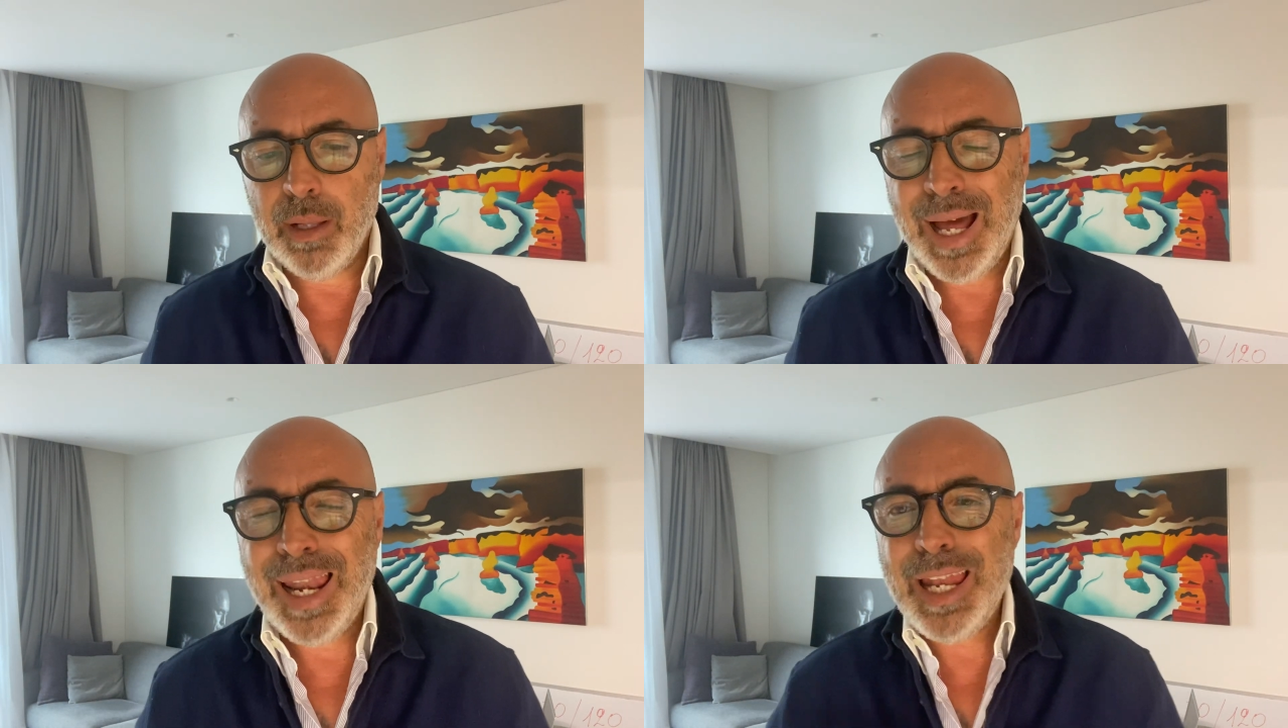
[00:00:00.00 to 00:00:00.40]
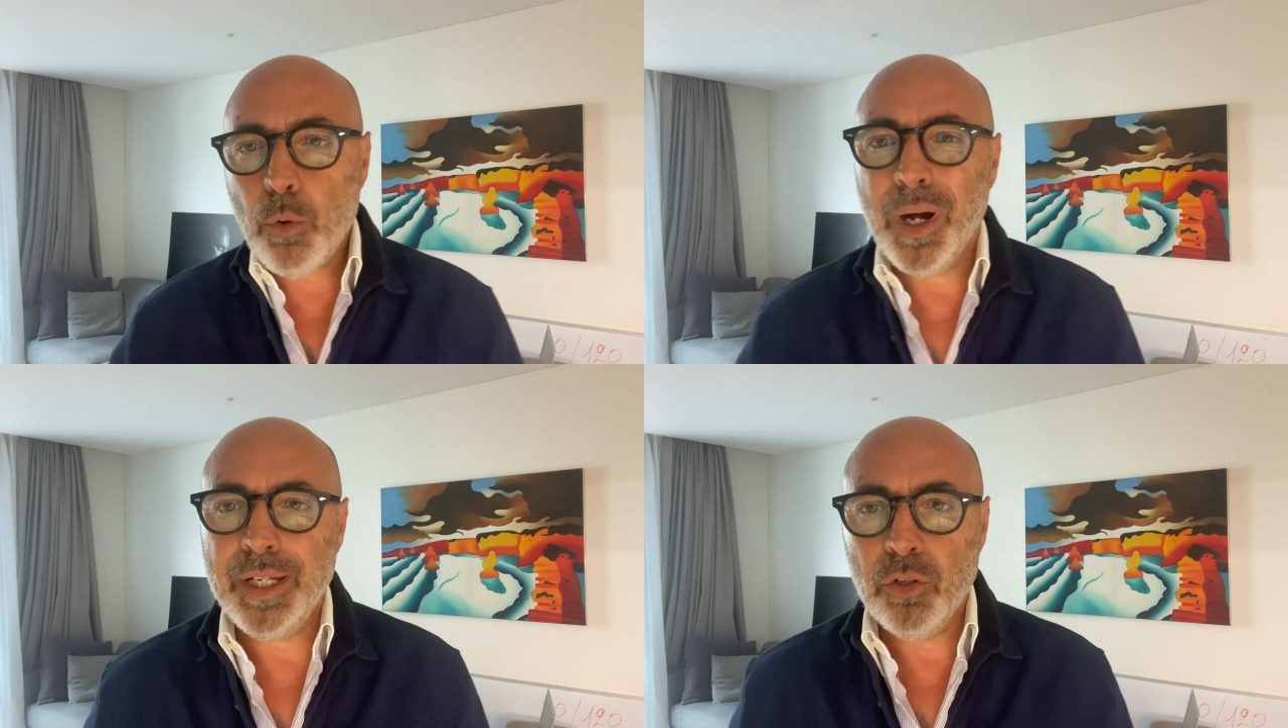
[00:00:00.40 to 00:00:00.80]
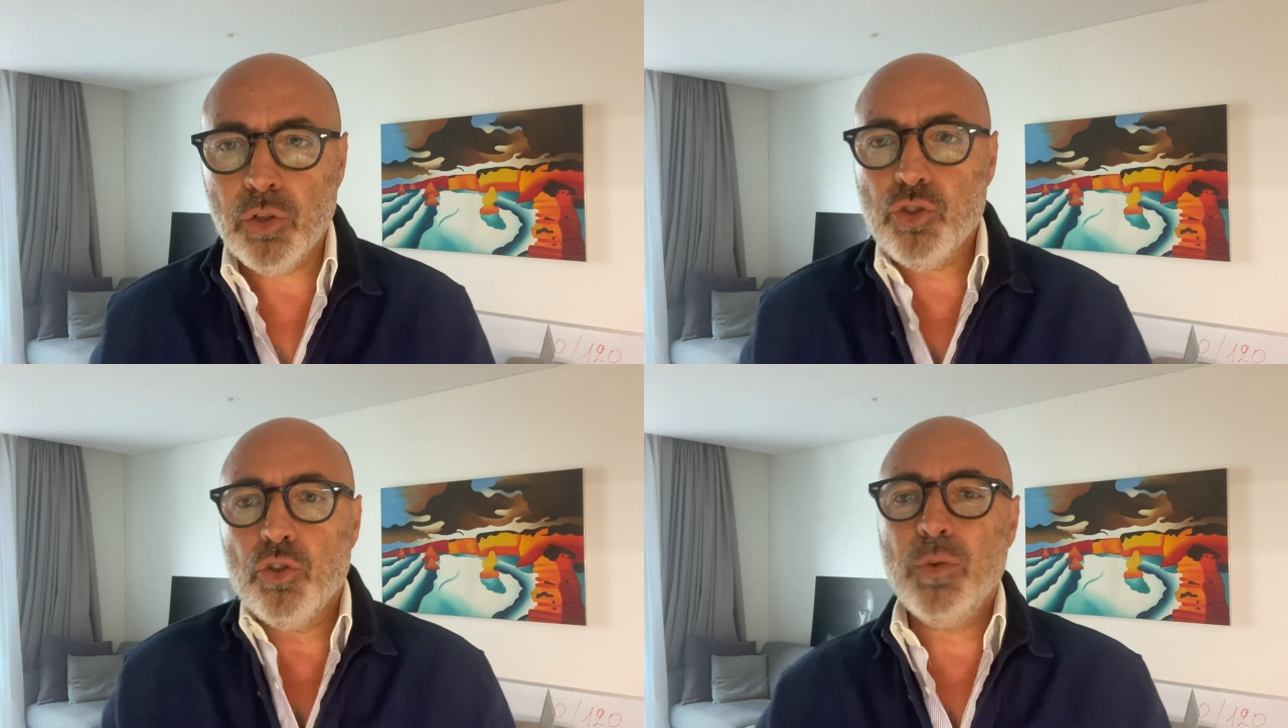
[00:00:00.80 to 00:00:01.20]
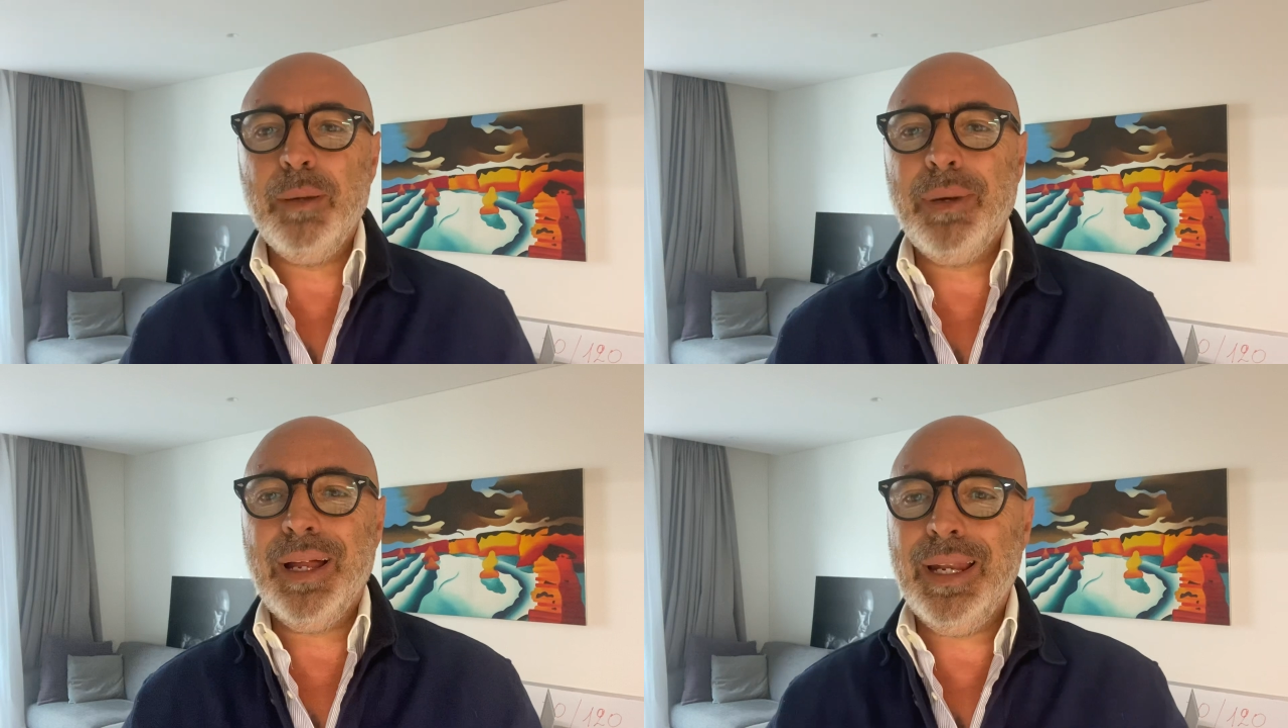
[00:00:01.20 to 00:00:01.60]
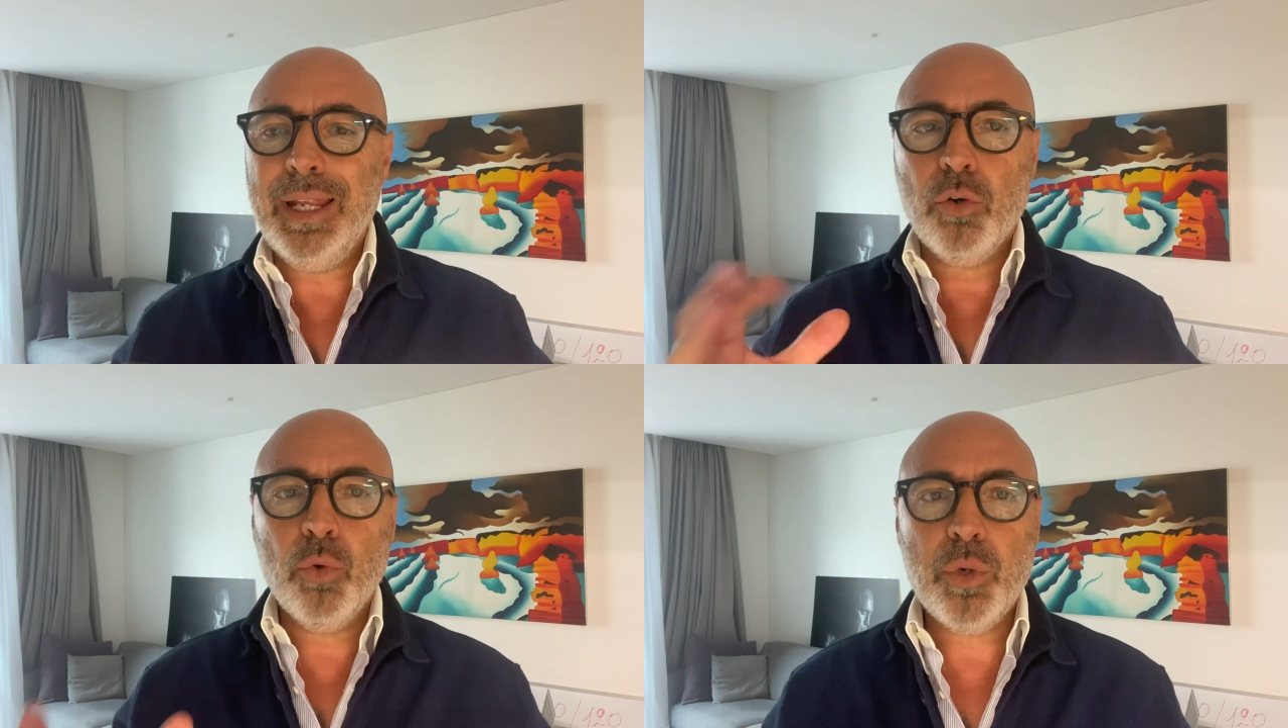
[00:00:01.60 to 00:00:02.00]
alle quali non sto sulle
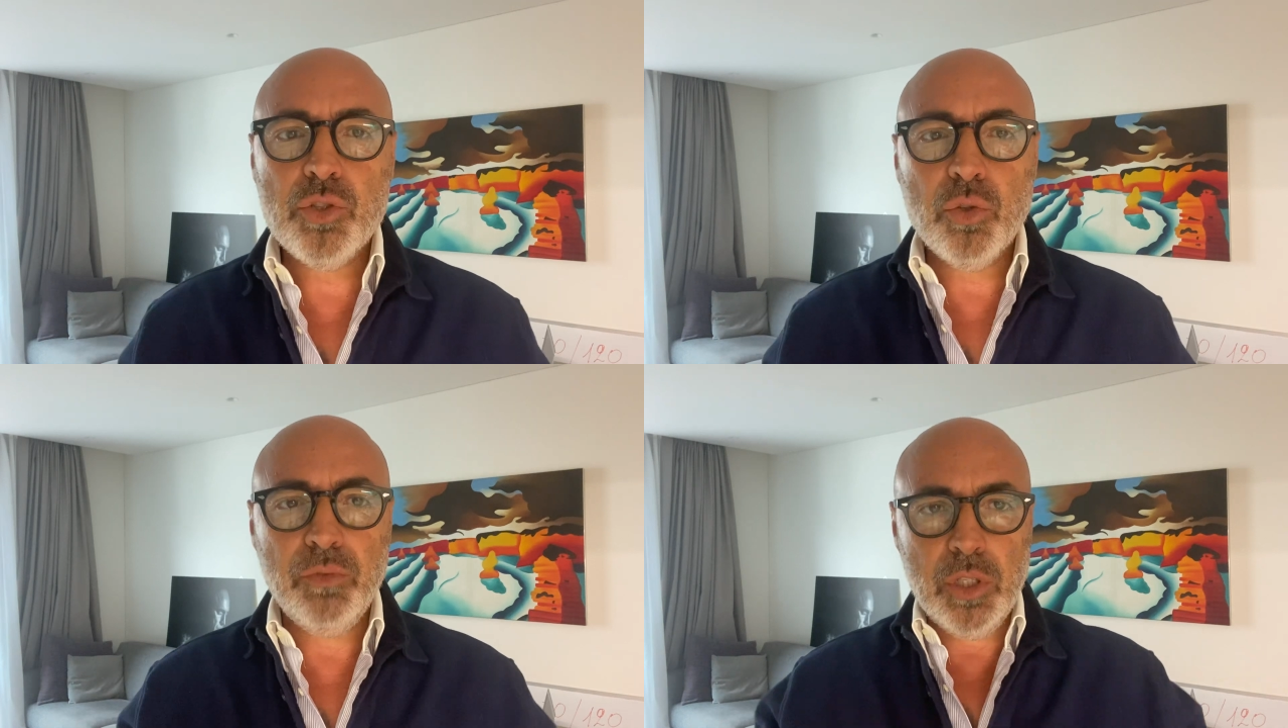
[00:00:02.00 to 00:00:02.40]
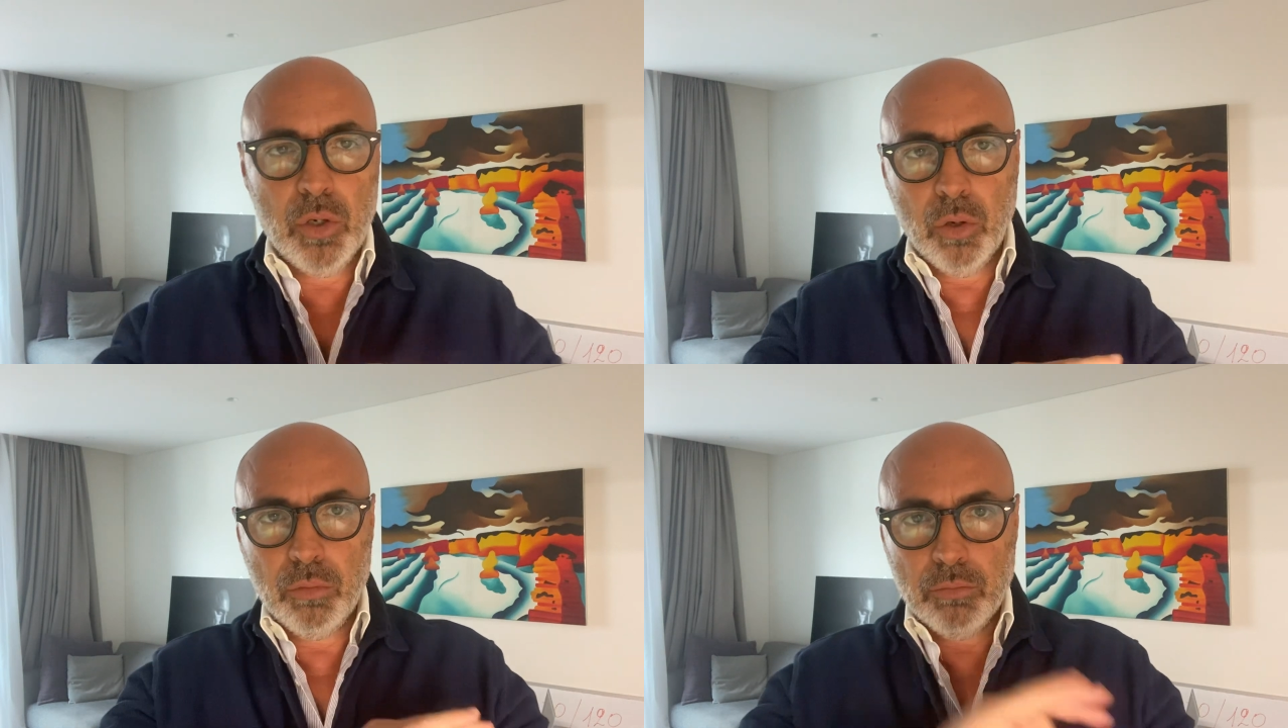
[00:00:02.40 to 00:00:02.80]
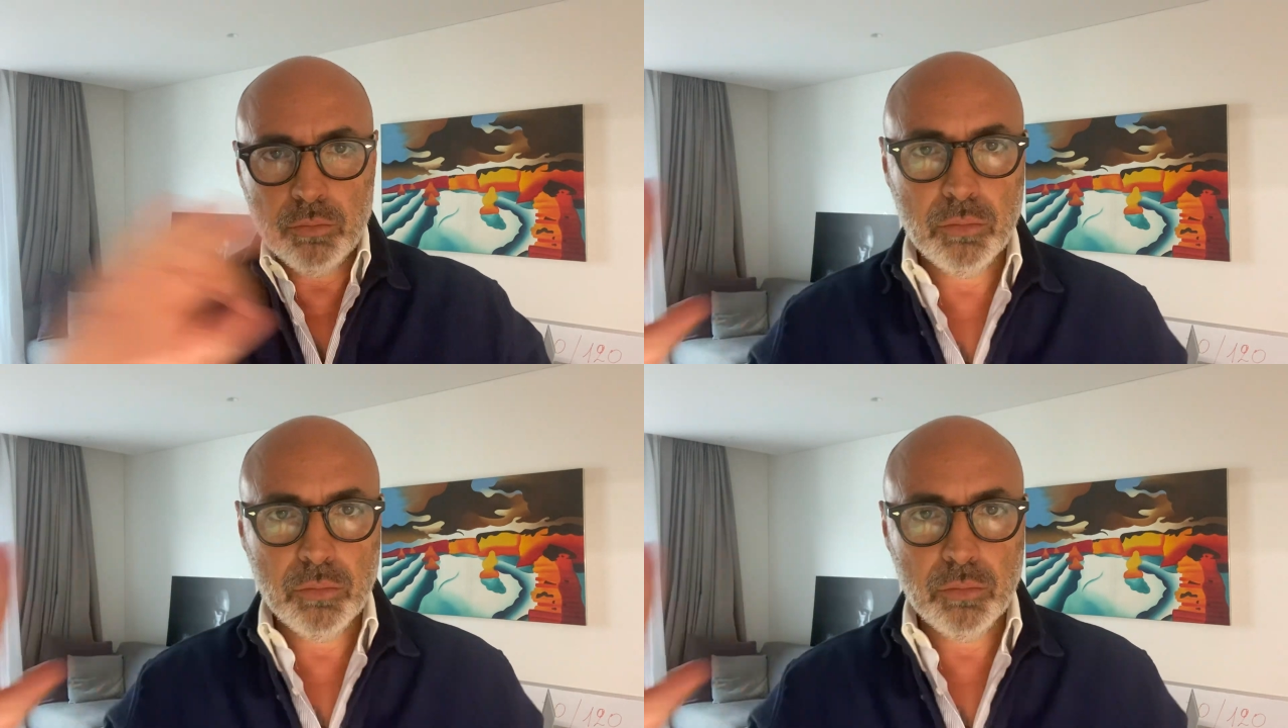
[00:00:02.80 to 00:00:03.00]
palle, con questo video